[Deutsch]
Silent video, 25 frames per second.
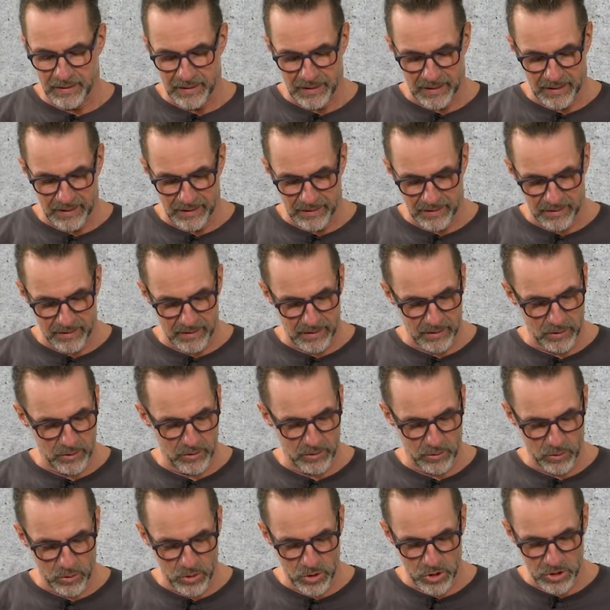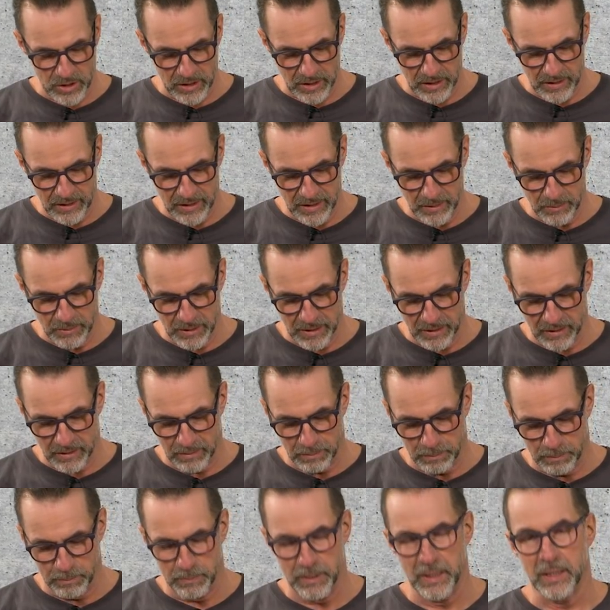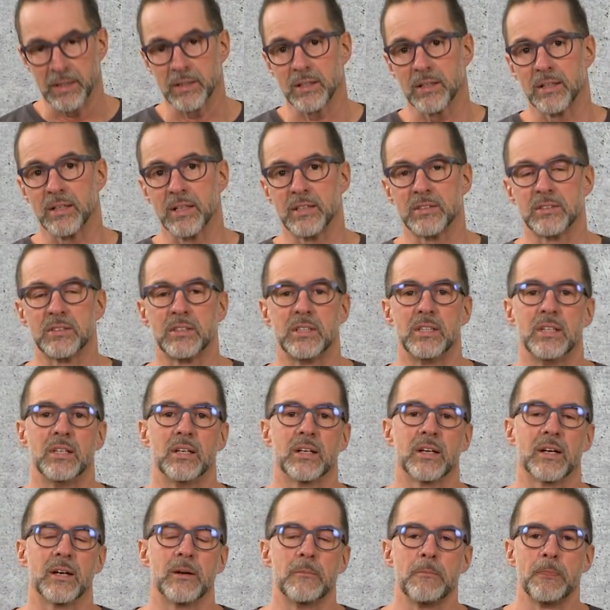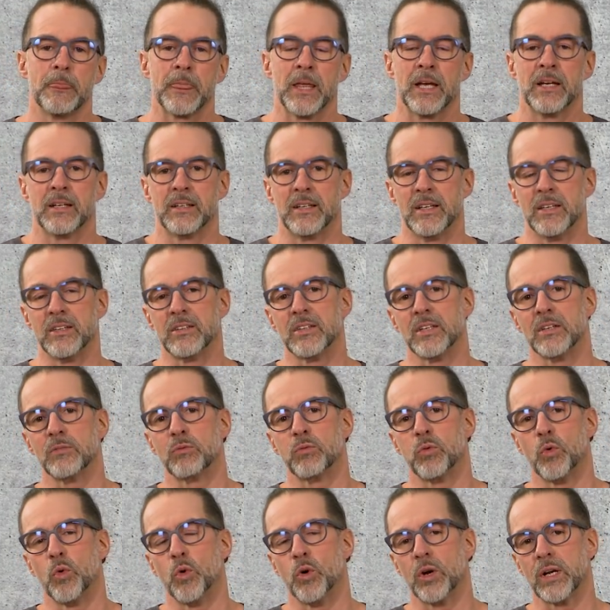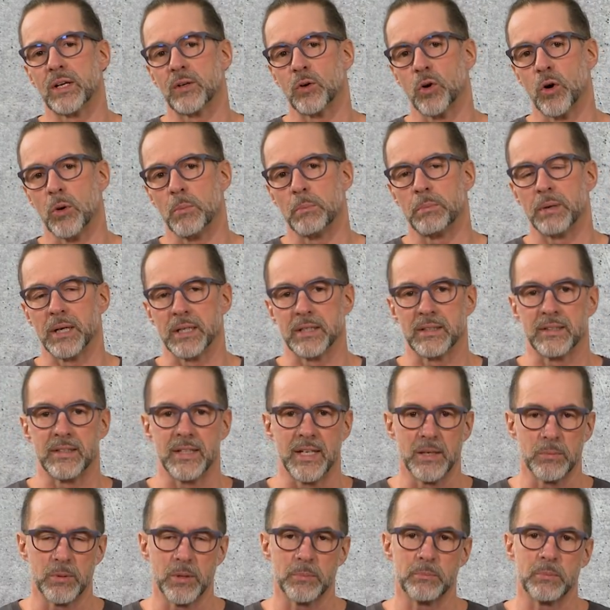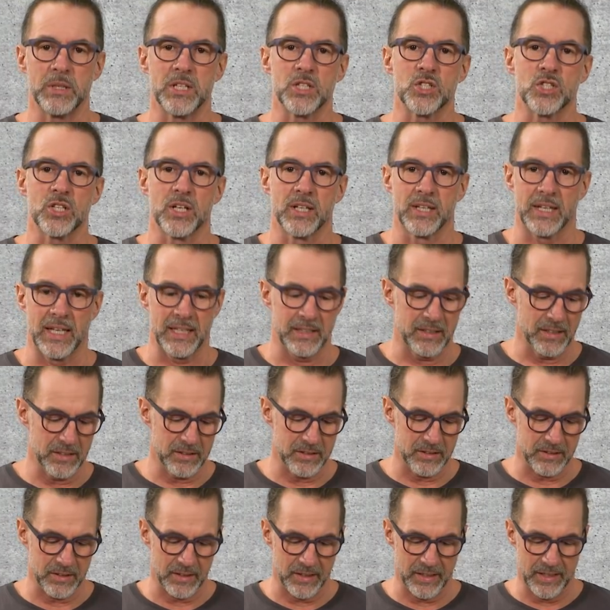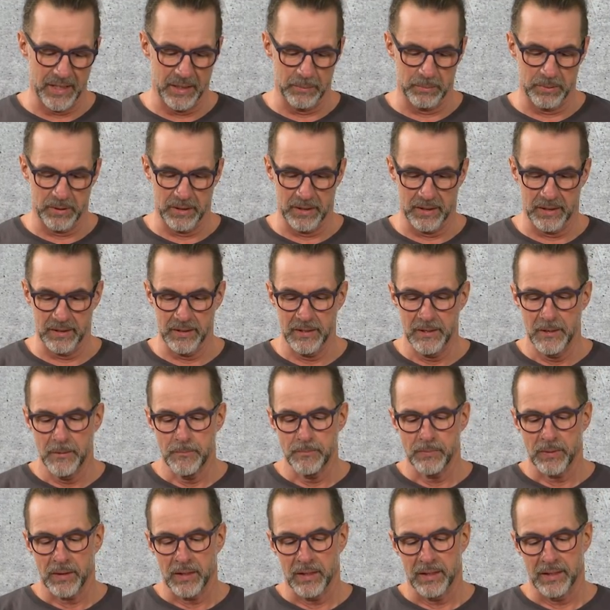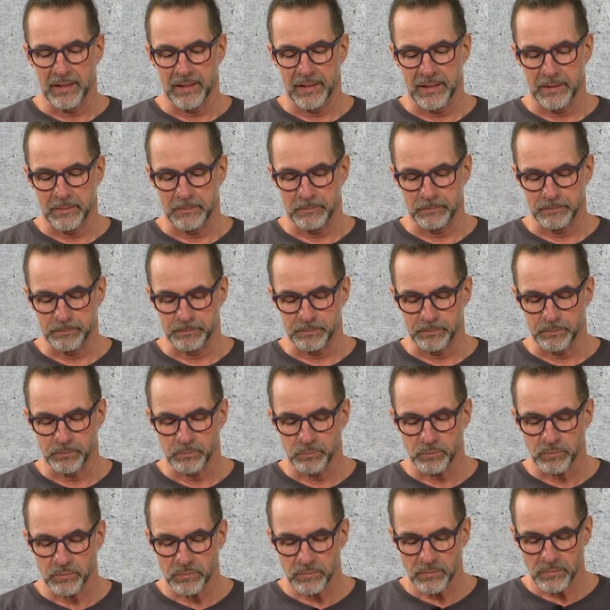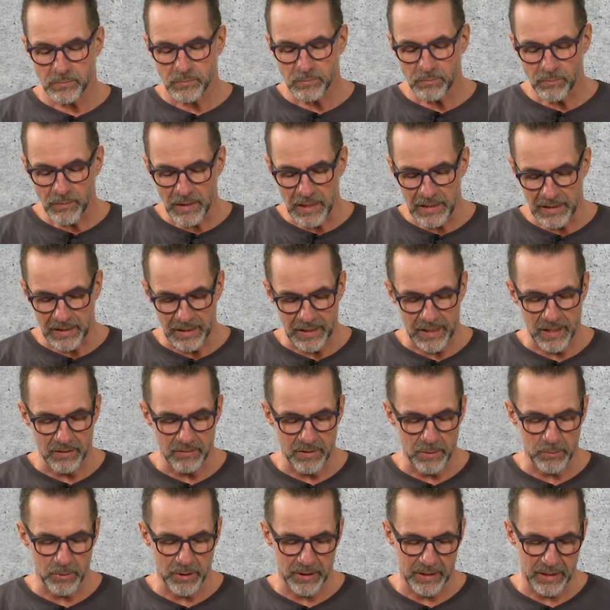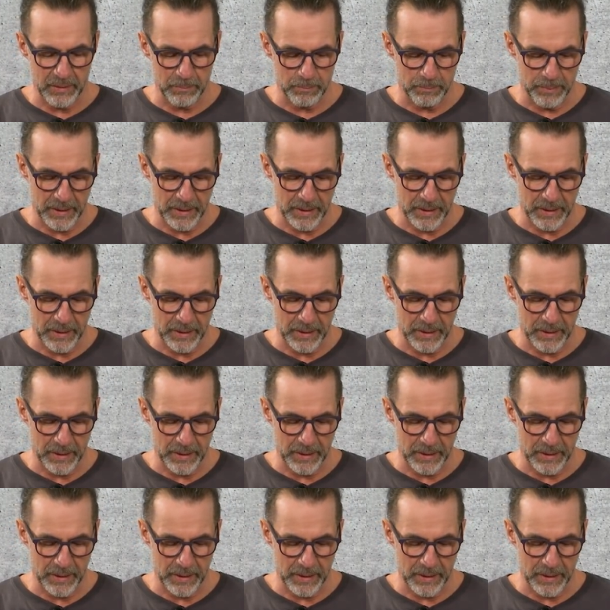da hat aus Österreich jemand Patternless Tiere, die sind wohl kompatibel mit Genetics Tribe. Ne? Ähm, klar, wenn man den